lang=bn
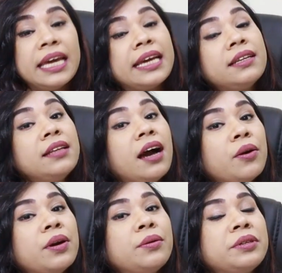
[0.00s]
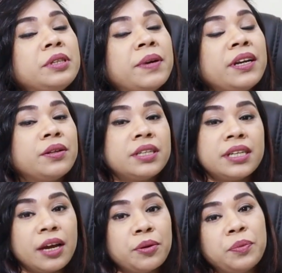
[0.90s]
এক্ষেত্রে ধারণা করতে পারি কথাটা
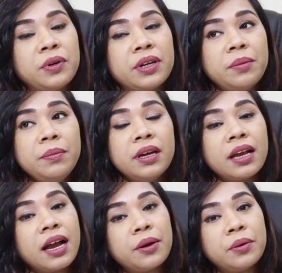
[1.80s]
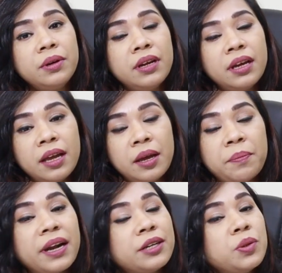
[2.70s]
কেন বললাম কারণ
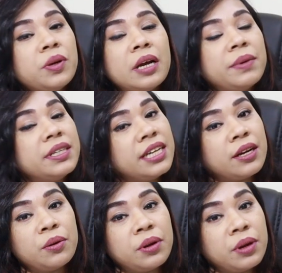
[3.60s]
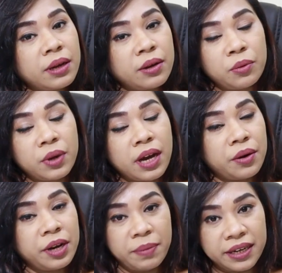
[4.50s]
ব্লাড সুগার আমার যে কারণে কোনো
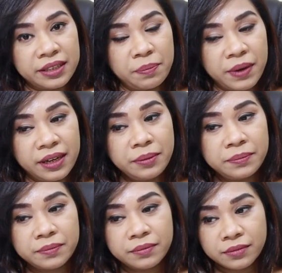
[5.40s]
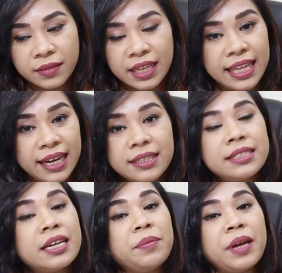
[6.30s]
কারণেই বাড়তে পারে দেখা
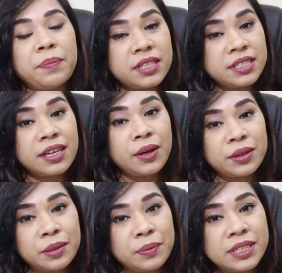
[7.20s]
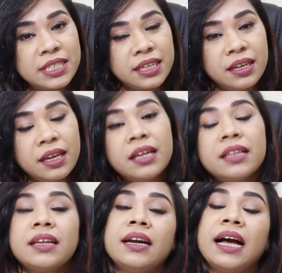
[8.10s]
যাচ্ছে আমি আপনাদের সাথে কথা বলছি
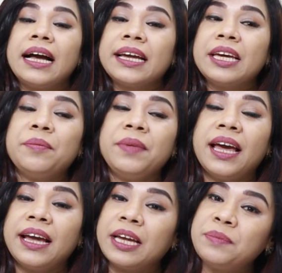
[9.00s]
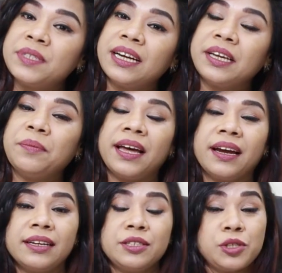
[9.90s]
তার আগে আমি এক কাপ চা কিংবা এক
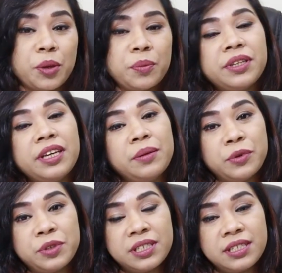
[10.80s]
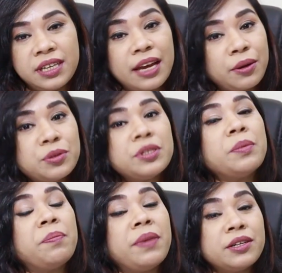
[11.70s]
গ্লাস শরবত খেয়ে বসেছি এখন যদি
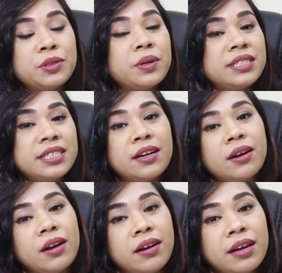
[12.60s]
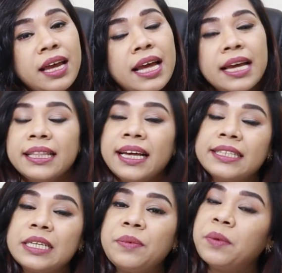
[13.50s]
আমার ব্লাড সুগার চেক করা হয় দেখা
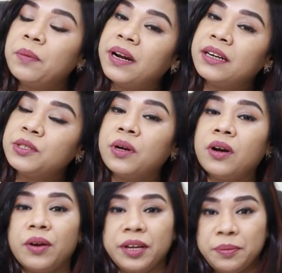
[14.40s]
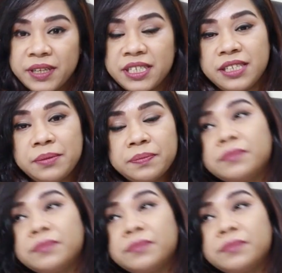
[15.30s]
যাবে আমার ব্লাড সুগার অনেক বেশি